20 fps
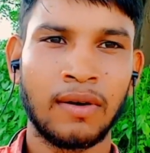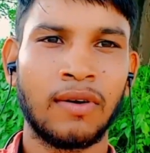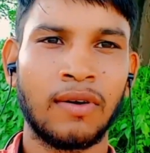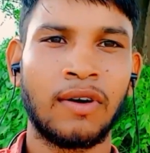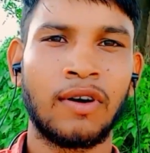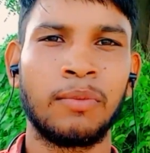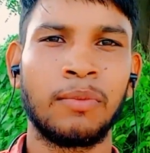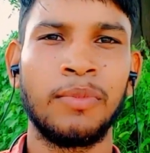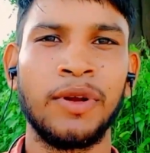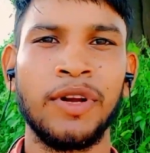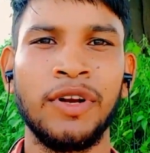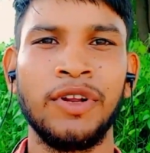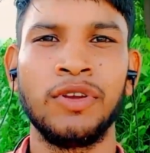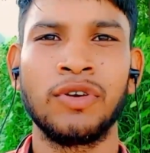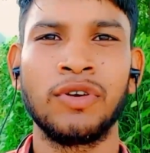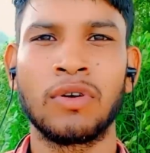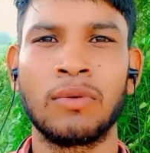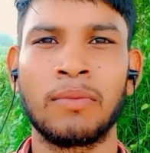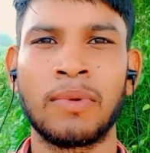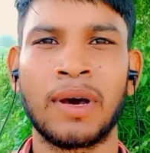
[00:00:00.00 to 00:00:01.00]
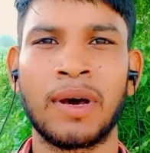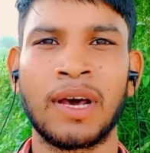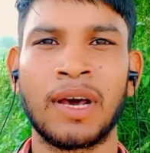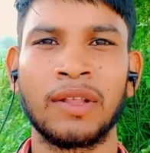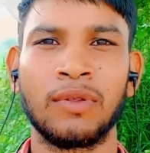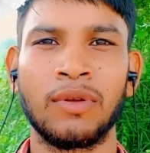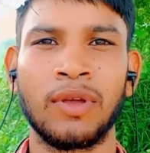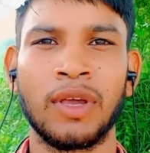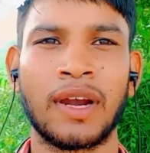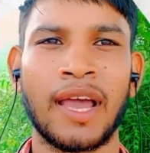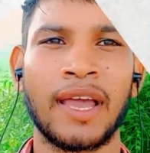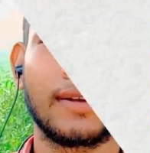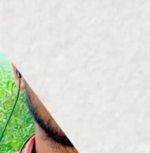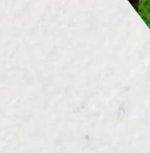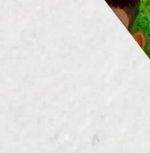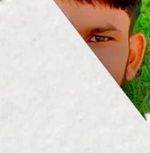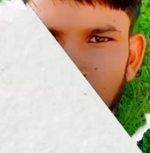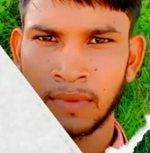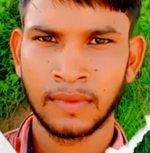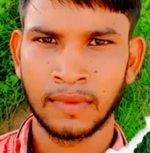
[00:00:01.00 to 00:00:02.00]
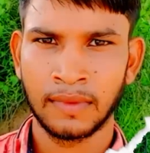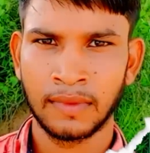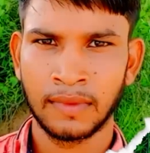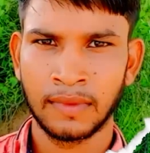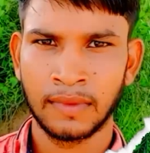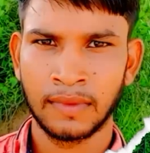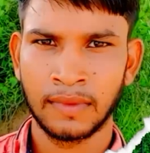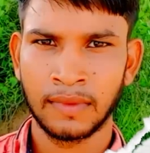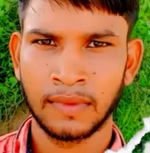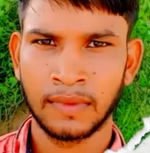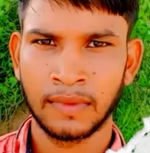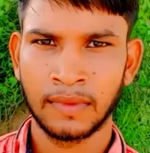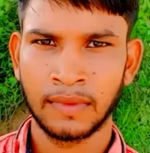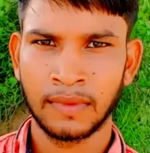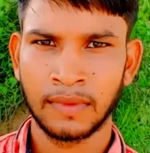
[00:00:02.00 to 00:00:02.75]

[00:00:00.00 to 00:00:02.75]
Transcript: और वीडियो को मार दो एक लाइक हाँ अब ठीक है